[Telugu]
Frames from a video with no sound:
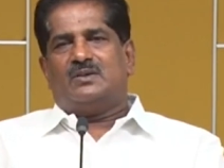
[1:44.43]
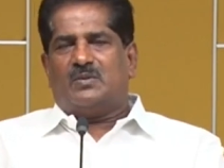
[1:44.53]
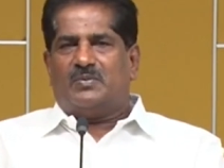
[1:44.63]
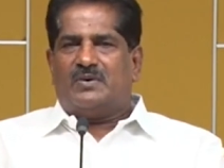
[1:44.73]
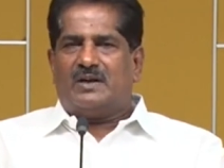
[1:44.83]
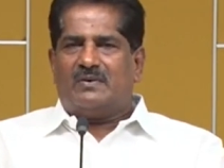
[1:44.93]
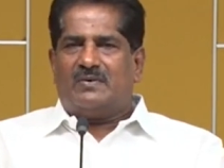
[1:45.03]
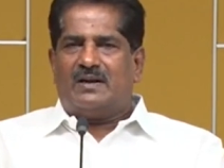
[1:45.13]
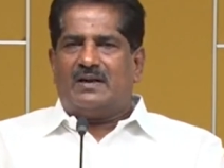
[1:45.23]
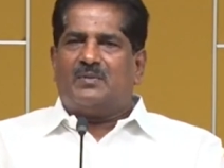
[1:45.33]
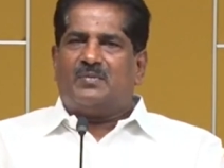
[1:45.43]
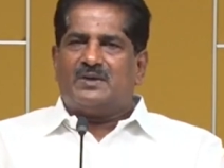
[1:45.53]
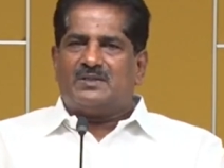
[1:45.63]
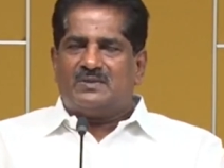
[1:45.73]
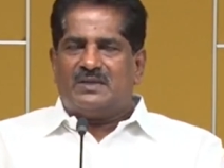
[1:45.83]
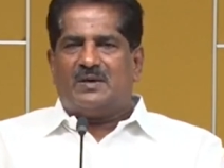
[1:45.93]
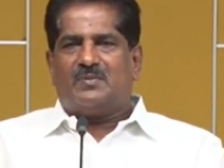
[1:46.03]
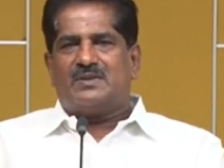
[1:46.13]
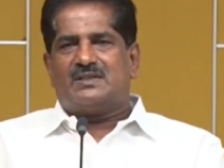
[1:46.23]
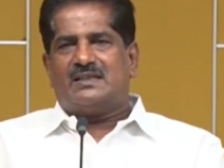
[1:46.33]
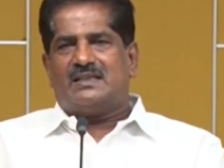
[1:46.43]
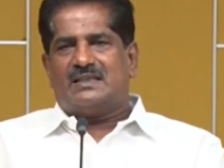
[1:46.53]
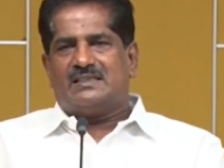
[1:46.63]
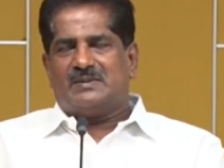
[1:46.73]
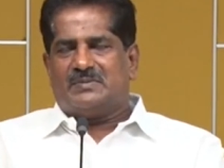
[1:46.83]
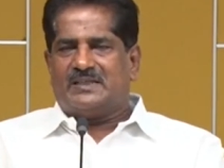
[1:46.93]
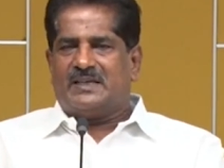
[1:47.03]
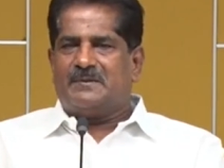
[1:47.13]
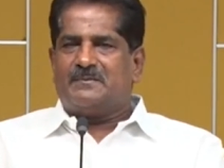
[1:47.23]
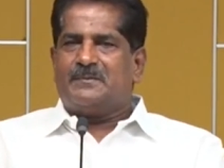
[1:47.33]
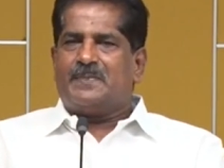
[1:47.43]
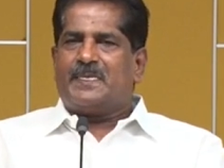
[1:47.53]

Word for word: గొప్పవాడు అవ్వాలంటే అపోజిషన్ ఉండి అపోజిషన్ ఏదన్నా చెప్పితే